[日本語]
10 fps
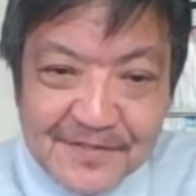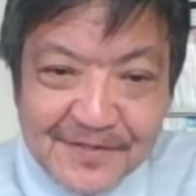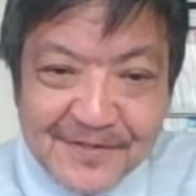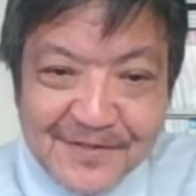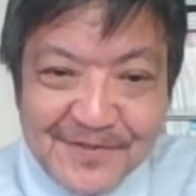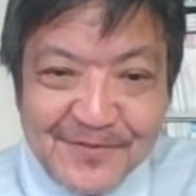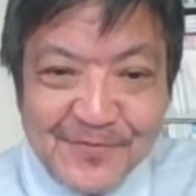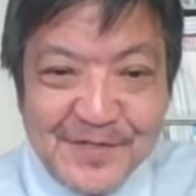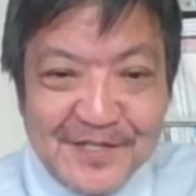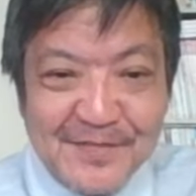ええ読
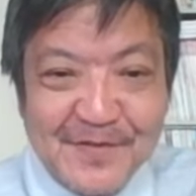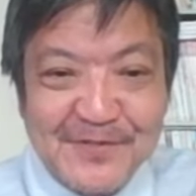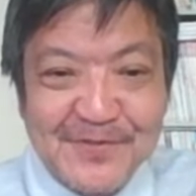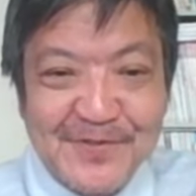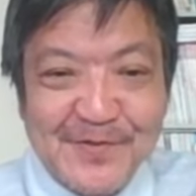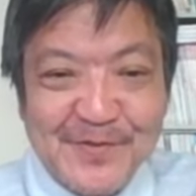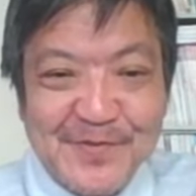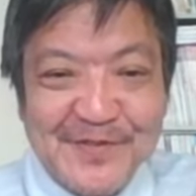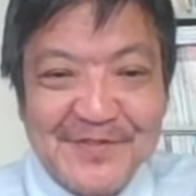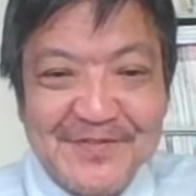み方間違ってるかもしれ
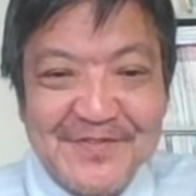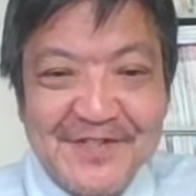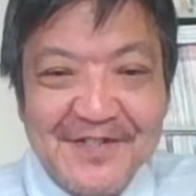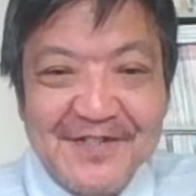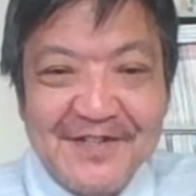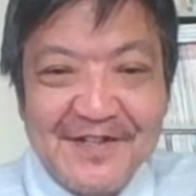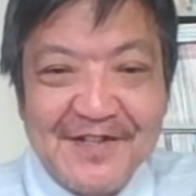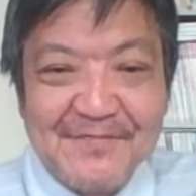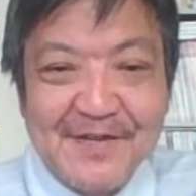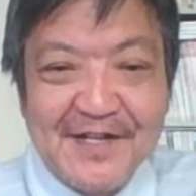ないけど、
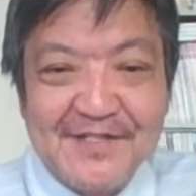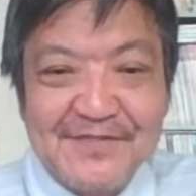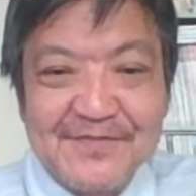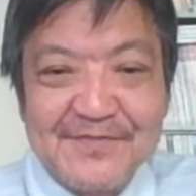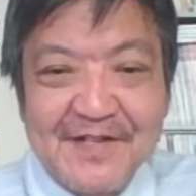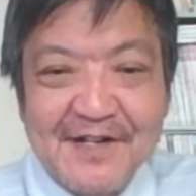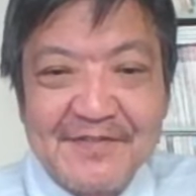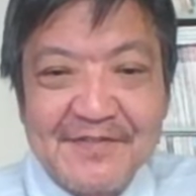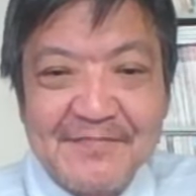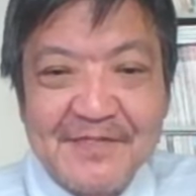えー、舞鶴
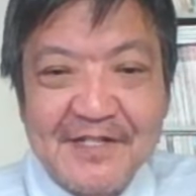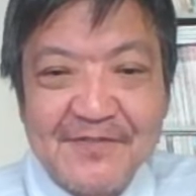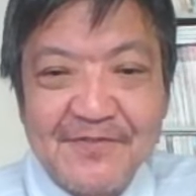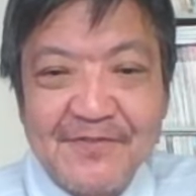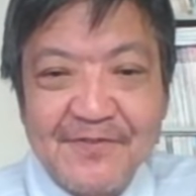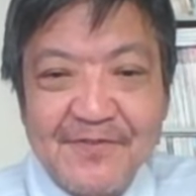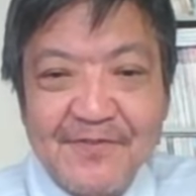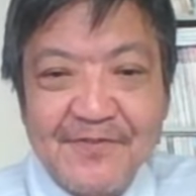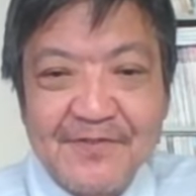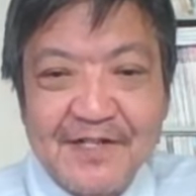は港
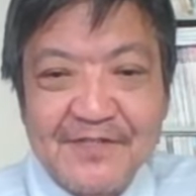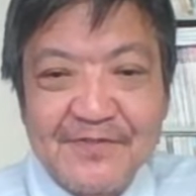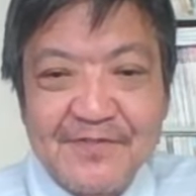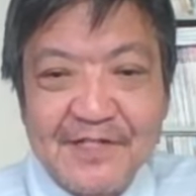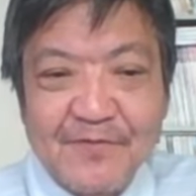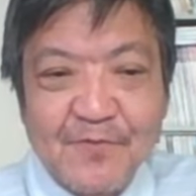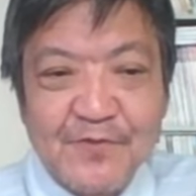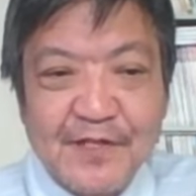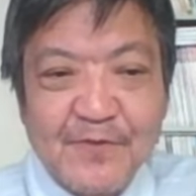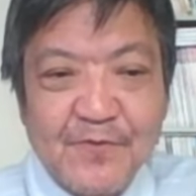を活用した国
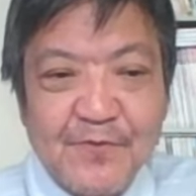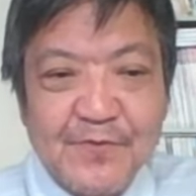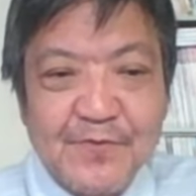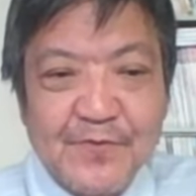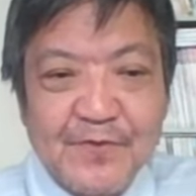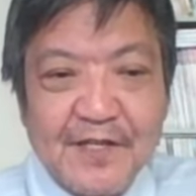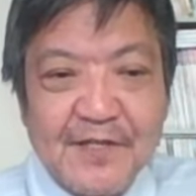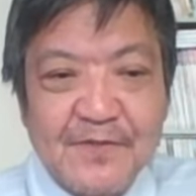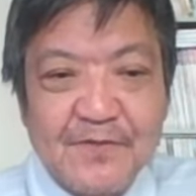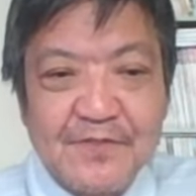際交流拠
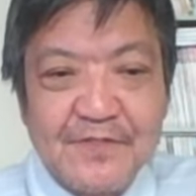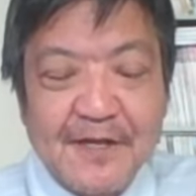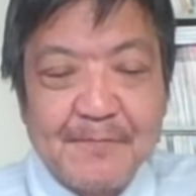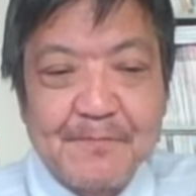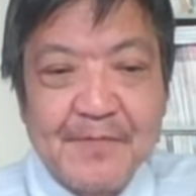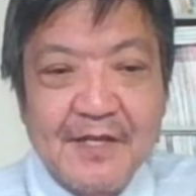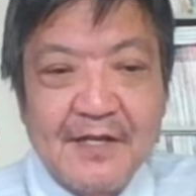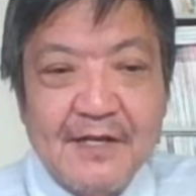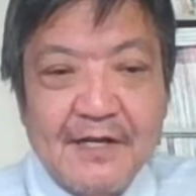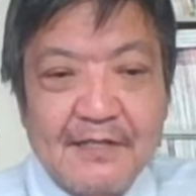点として
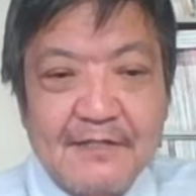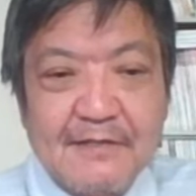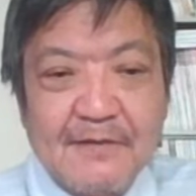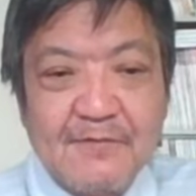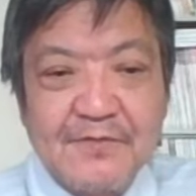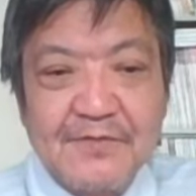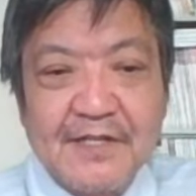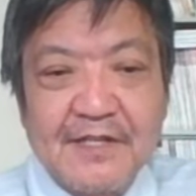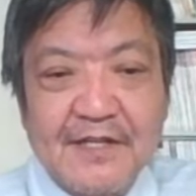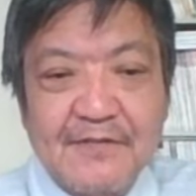発展を続
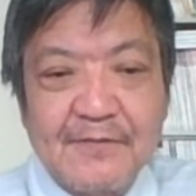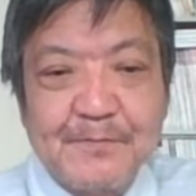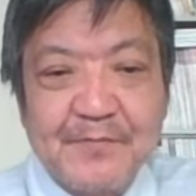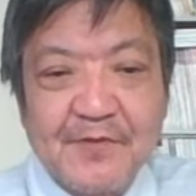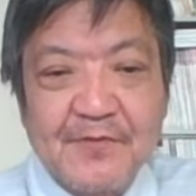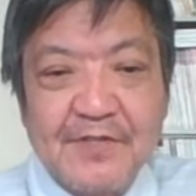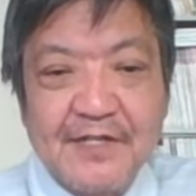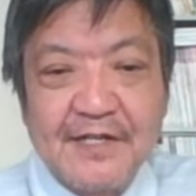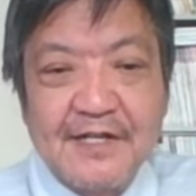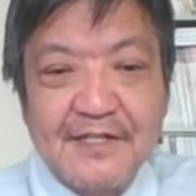けているこの
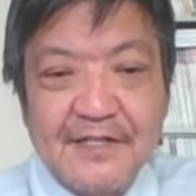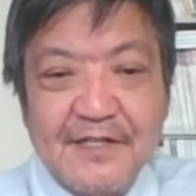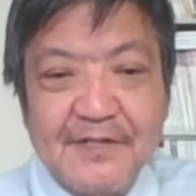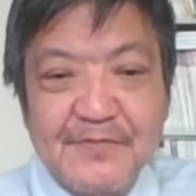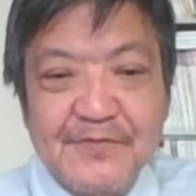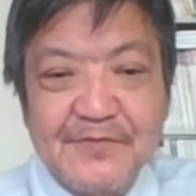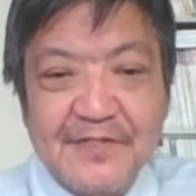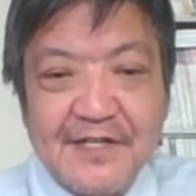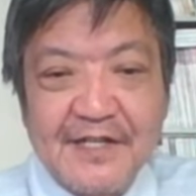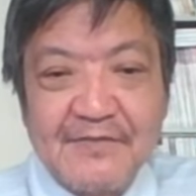機会に
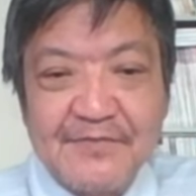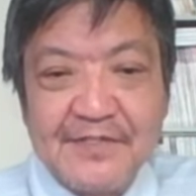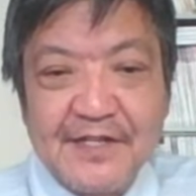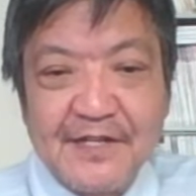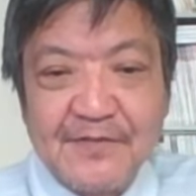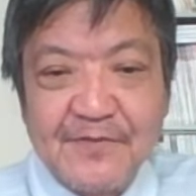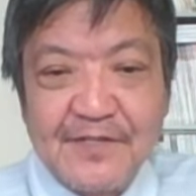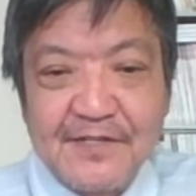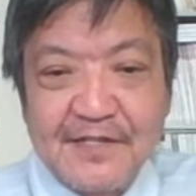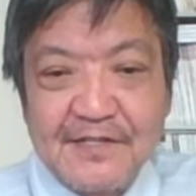文化や風情の
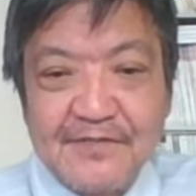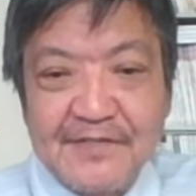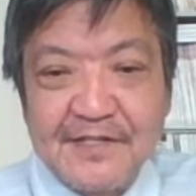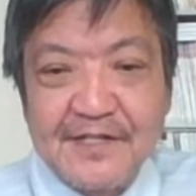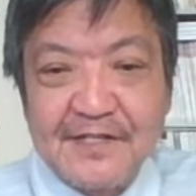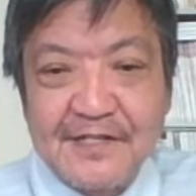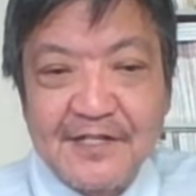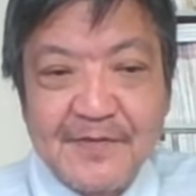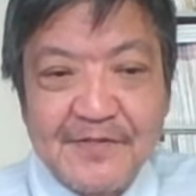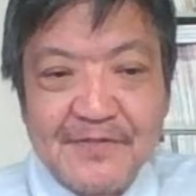一端に触れていただ
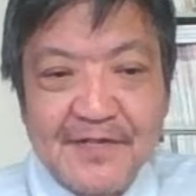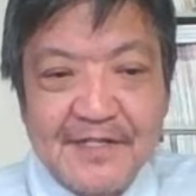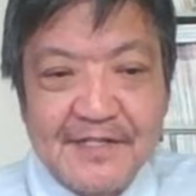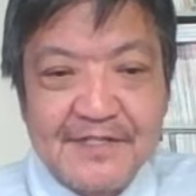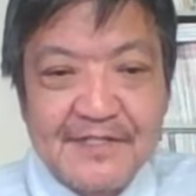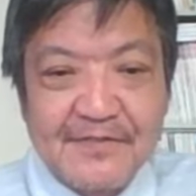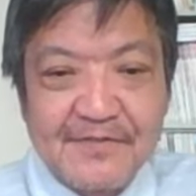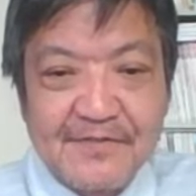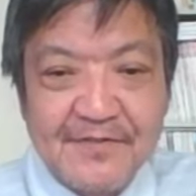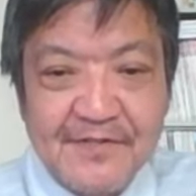ければと話した
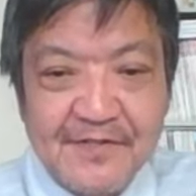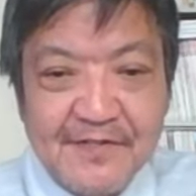と。